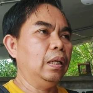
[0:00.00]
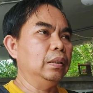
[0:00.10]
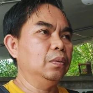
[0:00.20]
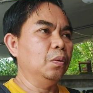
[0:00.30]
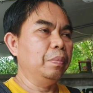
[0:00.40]

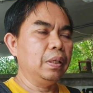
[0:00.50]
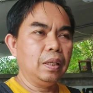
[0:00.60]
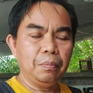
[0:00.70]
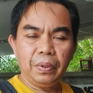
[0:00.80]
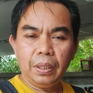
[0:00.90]
ส่งเป็นค
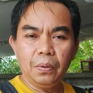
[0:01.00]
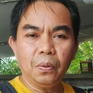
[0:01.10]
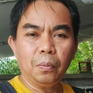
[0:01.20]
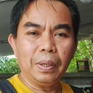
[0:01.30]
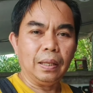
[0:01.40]
ลิปวิดีโอ
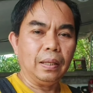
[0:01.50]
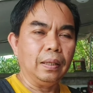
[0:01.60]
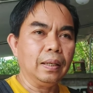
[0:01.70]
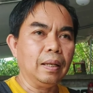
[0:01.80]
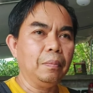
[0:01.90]
มา
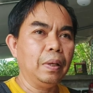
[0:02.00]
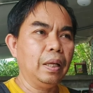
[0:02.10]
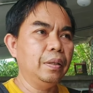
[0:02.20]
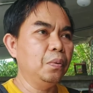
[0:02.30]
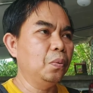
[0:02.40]
นะครับ
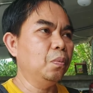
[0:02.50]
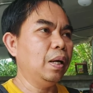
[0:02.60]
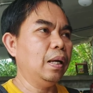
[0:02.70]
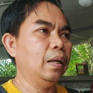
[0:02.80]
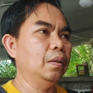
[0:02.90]
ให้ดู
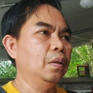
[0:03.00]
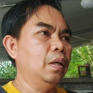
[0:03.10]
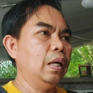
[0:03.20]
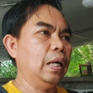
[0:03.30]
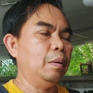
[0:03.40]
ว่า
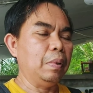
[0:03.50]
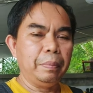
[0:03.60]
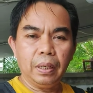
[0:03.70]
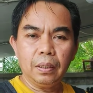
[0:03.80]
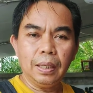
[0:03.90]
มัน
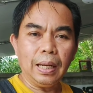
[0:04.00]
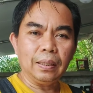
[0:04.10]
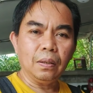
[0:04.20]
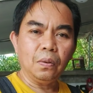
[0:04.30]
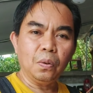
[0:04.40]
เป็นเครื่องอั
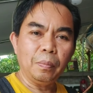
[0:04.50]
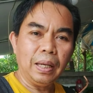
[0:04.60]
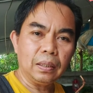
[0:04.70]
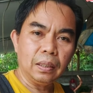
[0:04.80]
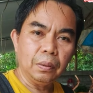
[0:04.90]
ตโนมั
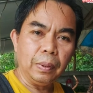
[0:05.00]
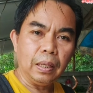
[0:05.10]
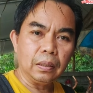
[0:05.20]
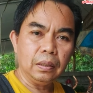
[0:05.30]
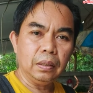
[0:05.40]
ติหรือว่า
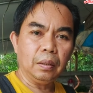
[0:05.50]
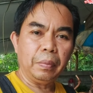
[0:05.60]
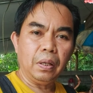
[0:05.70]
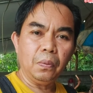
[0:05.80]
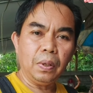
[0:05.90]
เครื่อง
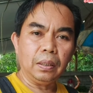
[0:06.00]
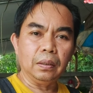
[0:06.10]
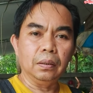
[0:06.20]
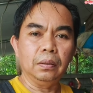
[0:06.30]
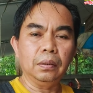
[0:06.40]
เมนวล
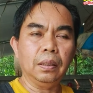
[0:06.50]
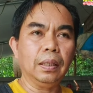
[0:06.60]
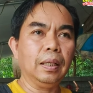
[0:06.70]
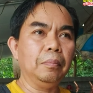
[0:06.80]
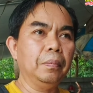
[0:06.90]

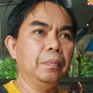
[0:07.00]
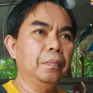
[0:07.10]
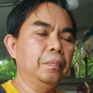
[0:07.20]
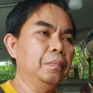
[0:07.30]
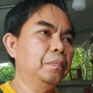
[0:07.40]
นะครับ
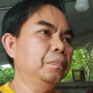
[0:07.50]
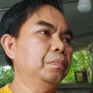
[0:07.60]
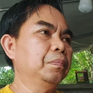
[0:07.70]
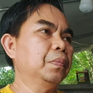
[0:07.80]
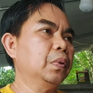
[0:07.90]

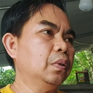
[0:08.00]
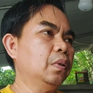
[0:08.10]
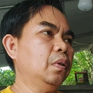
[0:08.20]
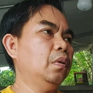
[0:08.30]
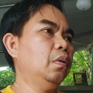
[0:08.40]

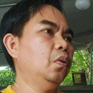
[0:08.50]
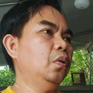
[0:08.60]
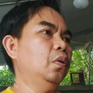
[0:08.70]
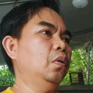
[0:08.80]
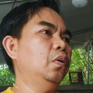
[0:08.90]
ก็
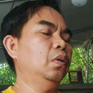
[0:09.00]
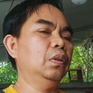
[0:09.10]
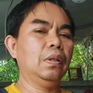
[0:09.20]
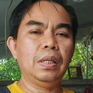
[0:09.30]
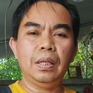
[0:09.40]

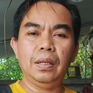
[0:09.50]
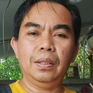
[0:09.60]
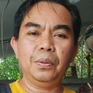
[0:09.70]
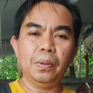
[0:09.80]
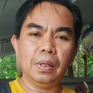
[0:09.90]
ตอนนี้
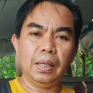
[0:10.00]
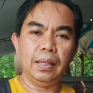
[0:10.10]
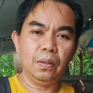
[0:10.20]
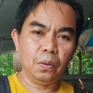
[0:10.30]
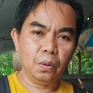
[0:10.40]
ช่วงนี้
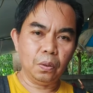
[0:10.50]
โทร